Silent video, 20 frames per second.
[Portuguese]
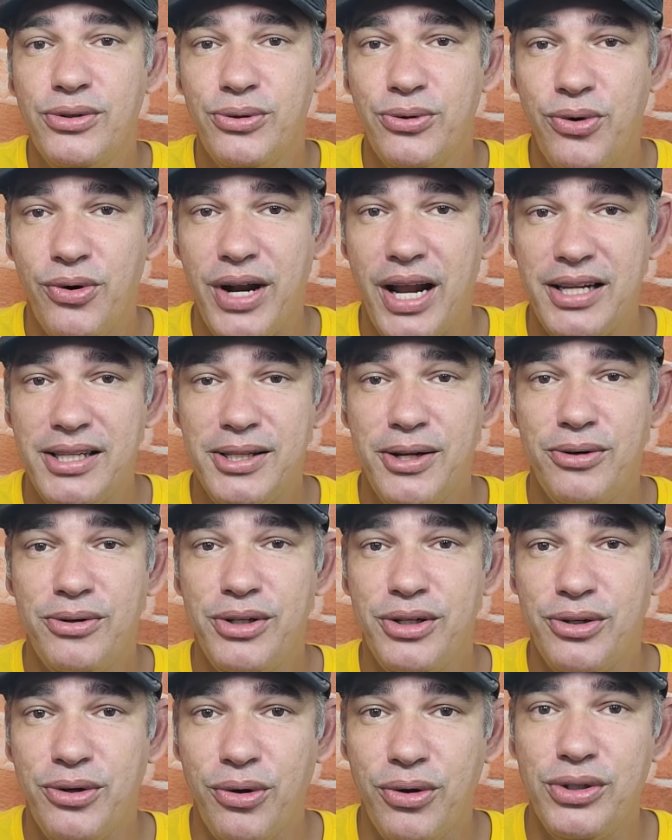no coração de
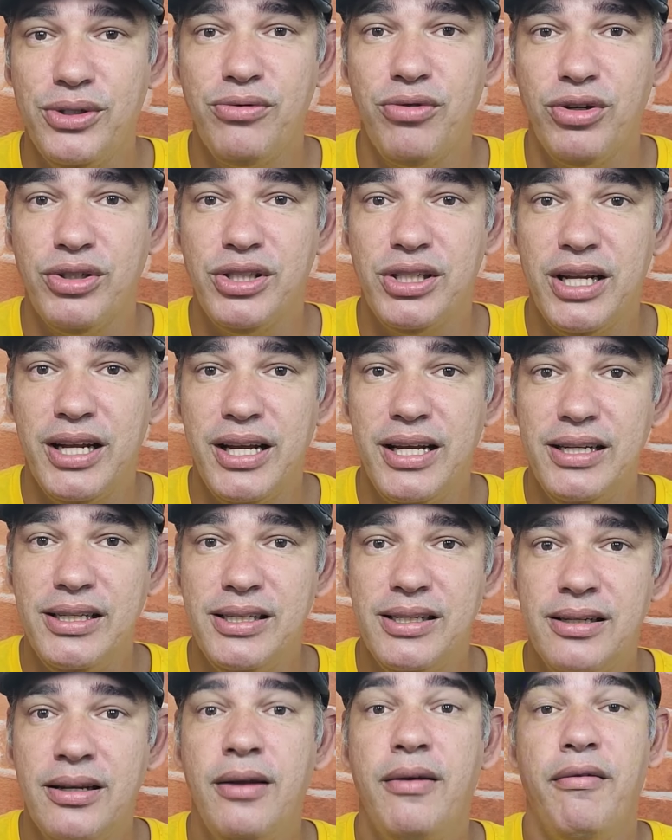todos
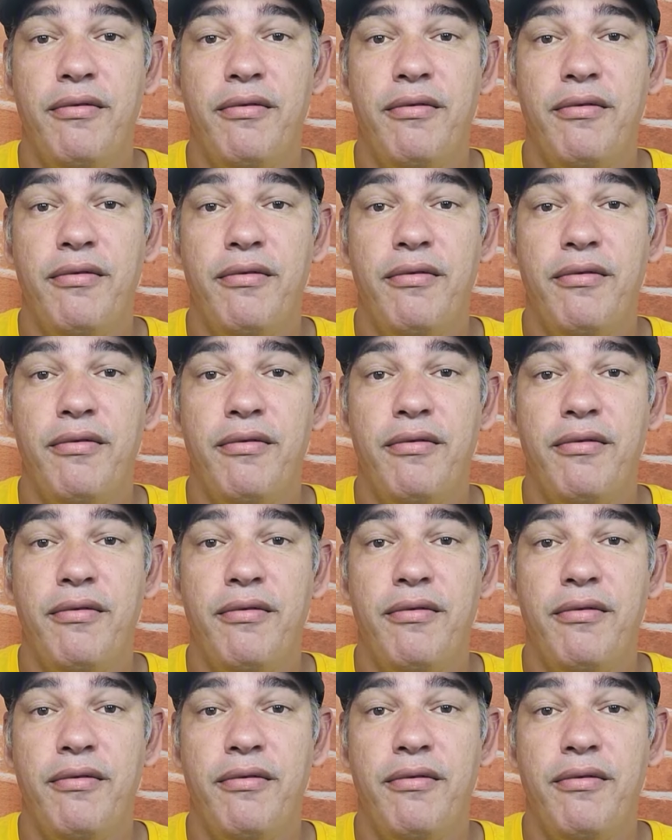vocês.